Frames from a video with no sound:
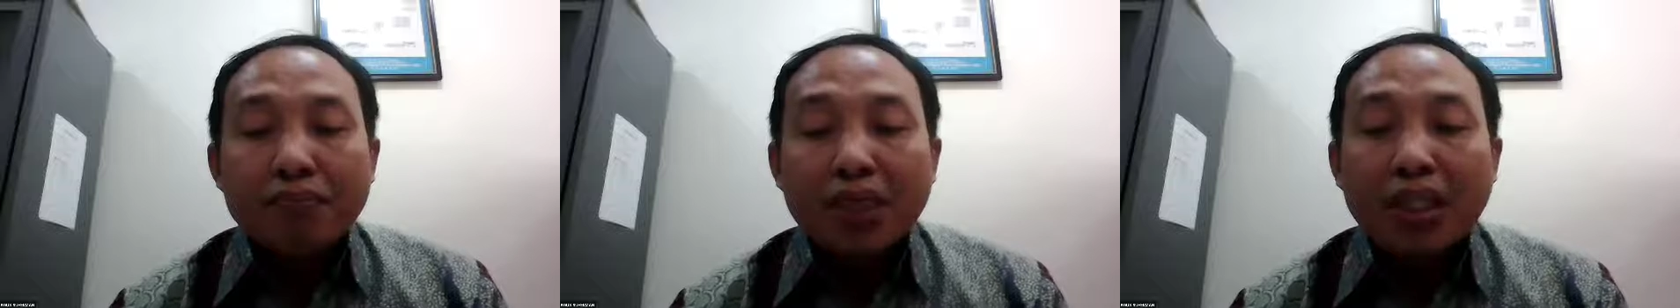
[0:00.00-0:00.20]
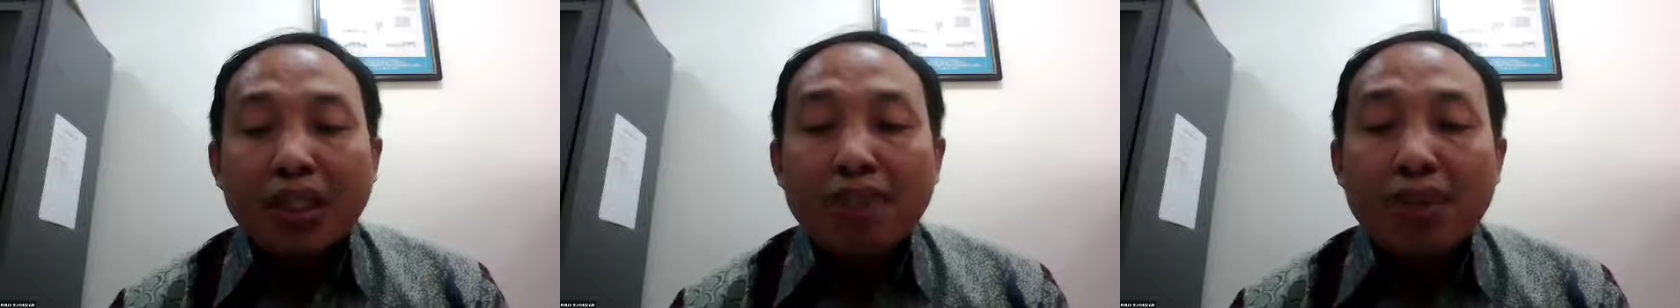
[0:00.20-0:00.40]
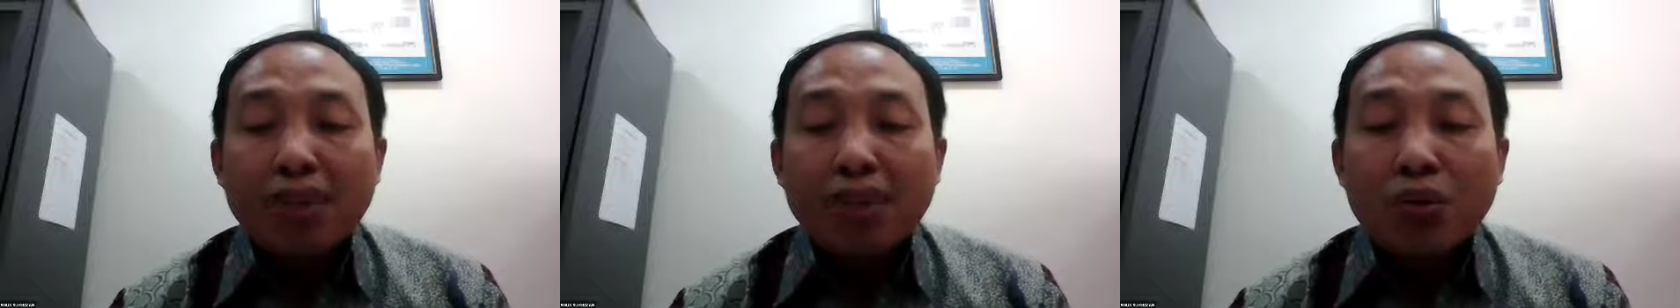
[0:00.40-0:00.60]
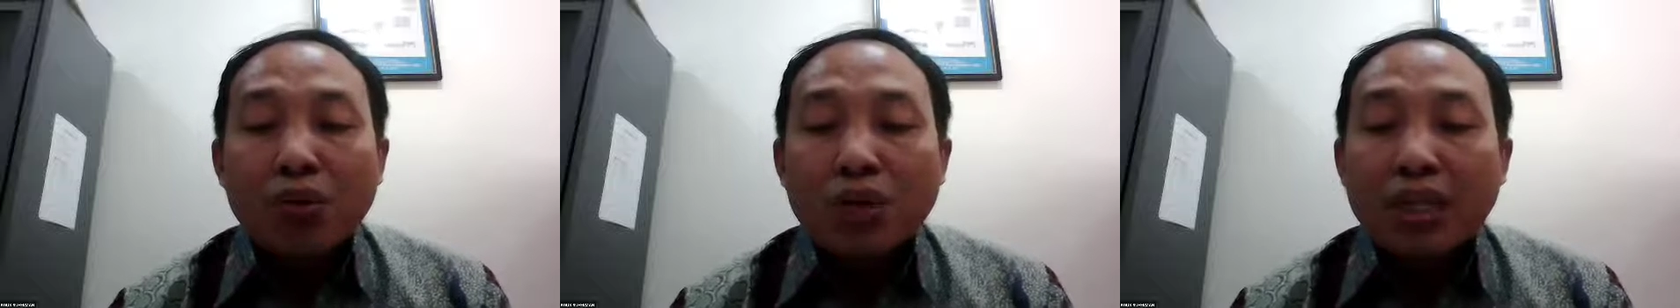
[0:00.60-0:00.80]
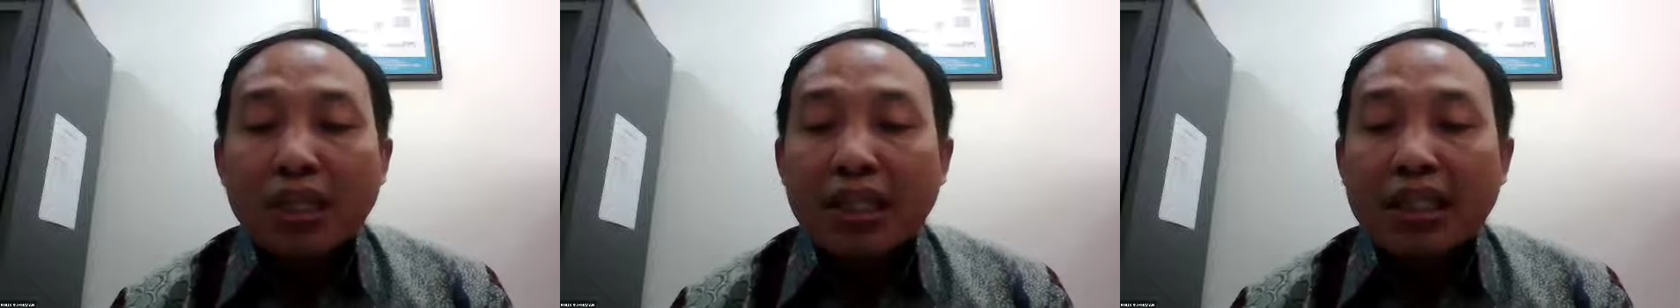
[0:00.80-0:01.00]
ini
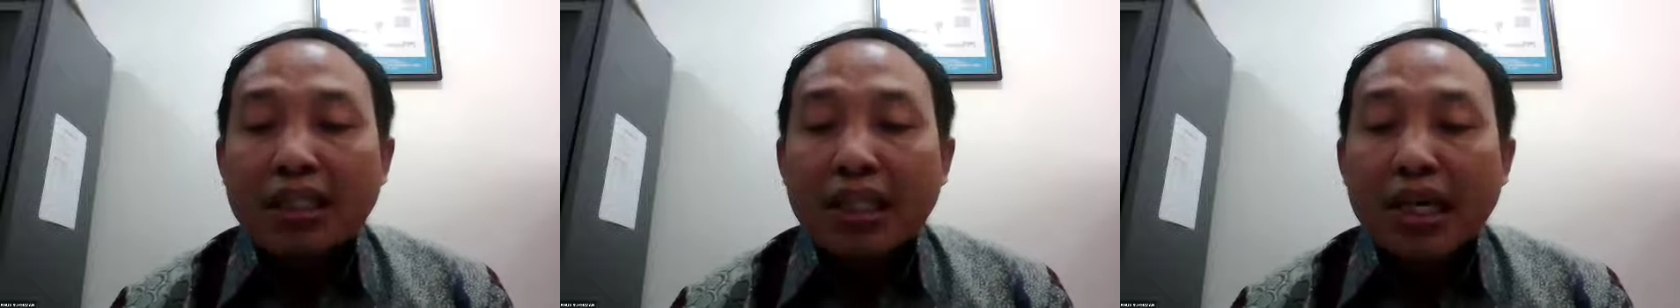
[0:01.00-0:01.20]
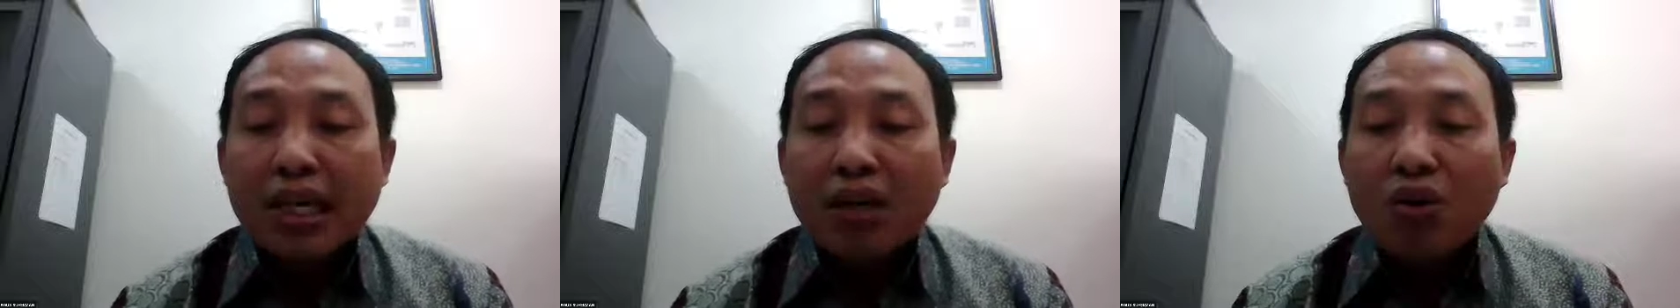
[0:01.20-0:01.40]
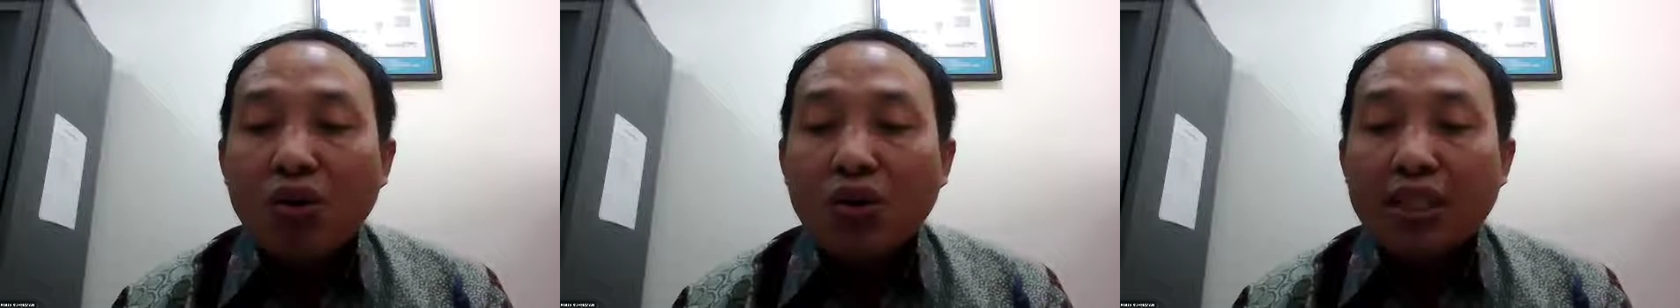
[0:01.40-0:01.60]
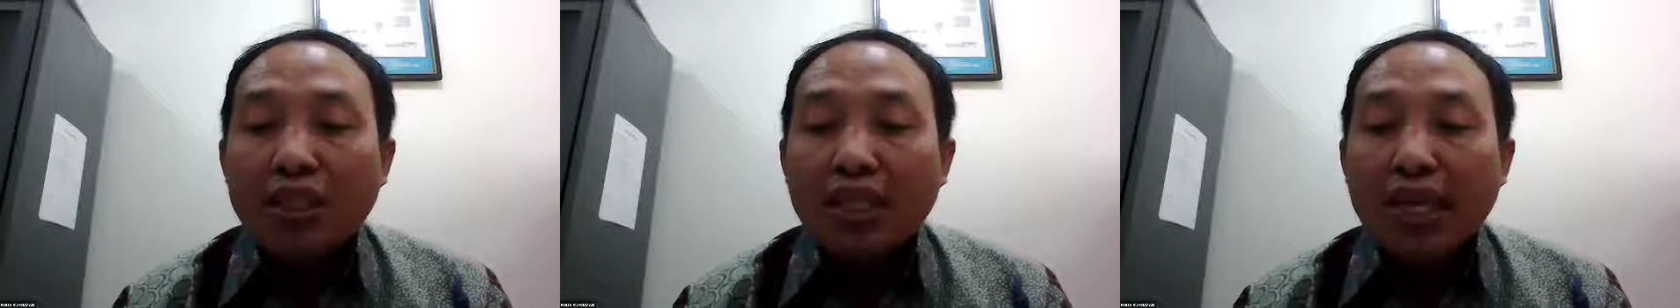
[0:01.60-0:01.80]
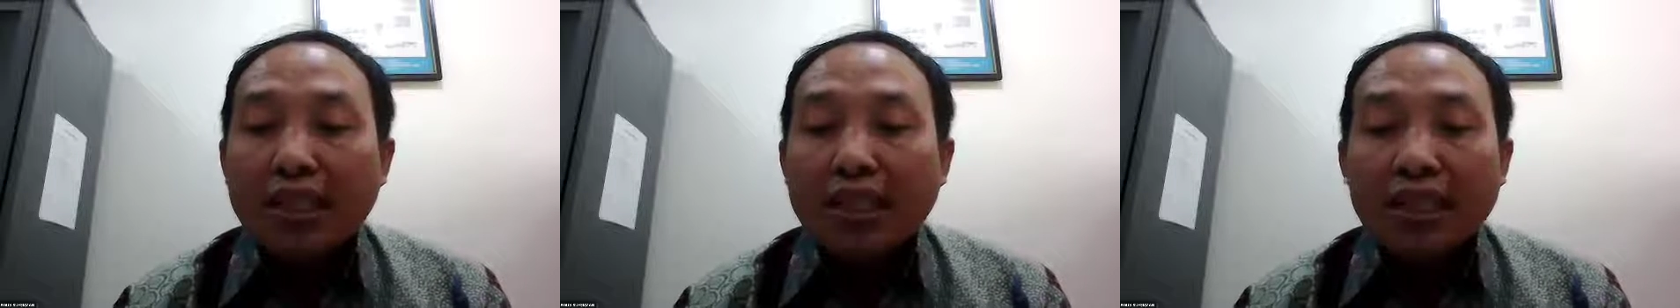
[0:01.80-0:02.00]
perlu kerja
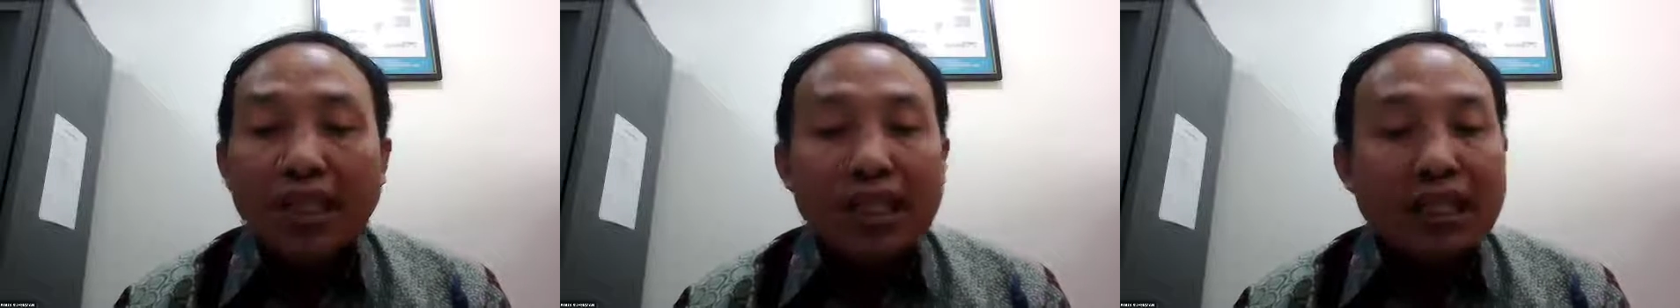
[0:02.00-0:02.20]
koordinasi